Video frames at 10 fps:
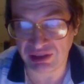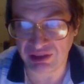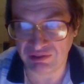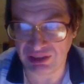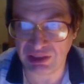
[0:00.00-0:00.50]

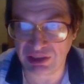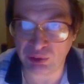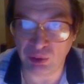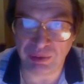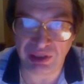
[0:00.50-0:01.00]
Ведь их
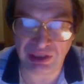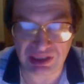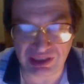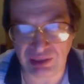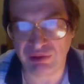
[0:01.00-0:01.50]
никто про не
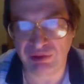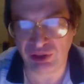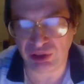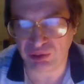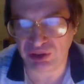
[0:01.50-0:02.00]
знает про
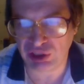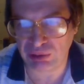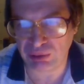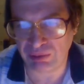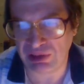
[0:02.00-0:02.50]
ваши неудачные
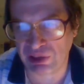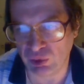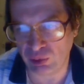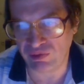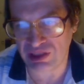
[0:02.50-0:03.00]
попытки,
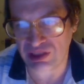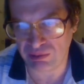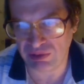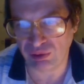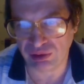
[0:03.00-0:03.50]
кроме вас
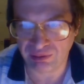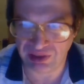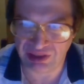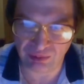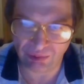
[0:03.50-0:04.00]
самого.
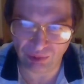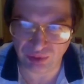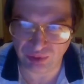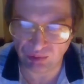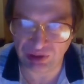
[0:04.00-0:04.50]

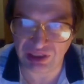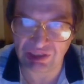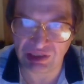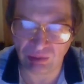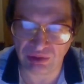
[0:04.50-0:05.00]
Поэтому вот
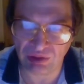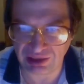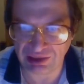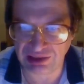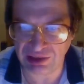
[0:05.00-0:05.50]
рецепт, как
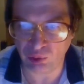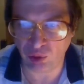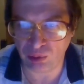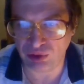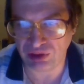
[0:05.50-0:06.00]
достигнуть
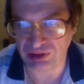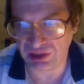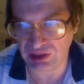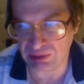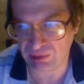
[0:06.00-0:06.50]
любой цели.
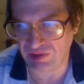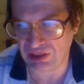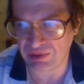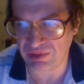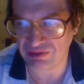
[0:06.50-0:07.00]

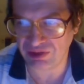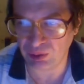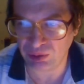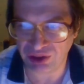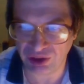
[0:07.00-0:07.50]
Забывайте про свои
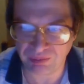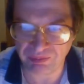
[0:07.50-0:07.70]
неудачи.